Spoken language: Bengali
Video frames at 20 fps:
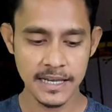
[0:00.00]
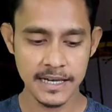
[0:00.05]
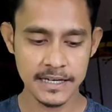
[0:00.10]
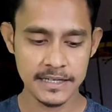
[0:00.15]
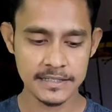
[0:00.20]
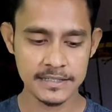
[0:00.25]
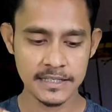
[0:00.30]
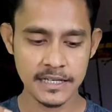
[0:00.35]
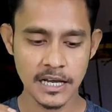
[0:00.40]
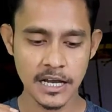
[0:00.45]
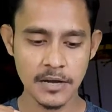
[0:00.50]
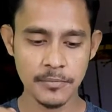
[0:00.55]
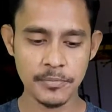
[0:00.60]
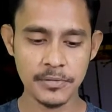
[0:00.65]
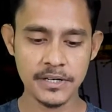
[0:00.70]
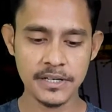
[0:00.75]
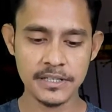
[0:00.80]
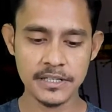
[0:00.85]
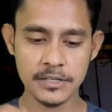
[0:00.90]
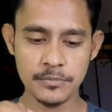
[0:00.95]
এর যে
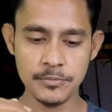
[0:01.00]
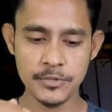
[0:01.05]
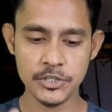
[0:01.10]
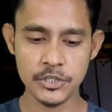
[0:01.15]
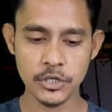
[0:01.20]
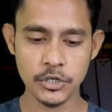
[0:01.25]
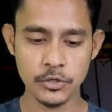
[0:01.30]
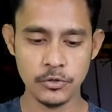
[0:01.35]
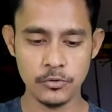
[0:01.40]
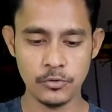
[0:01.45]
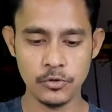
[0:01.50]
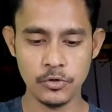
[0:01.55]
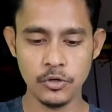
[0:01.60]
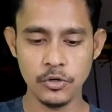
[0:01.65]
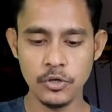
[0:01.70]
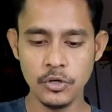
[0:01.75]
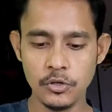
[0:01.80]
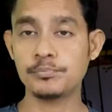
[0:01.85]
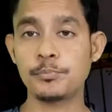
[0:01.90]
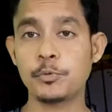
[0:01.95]
আপগ্রেডেড বিষয়গুলো
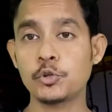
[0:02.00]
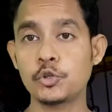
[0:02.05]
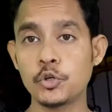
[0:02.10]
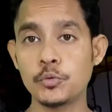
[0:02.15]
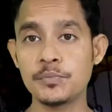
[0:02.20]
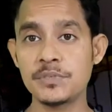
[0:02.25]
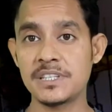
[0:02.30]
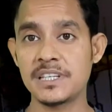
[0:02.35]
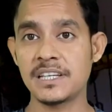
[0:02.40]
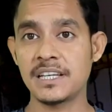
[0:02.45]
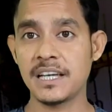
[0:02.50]
প্রথম যে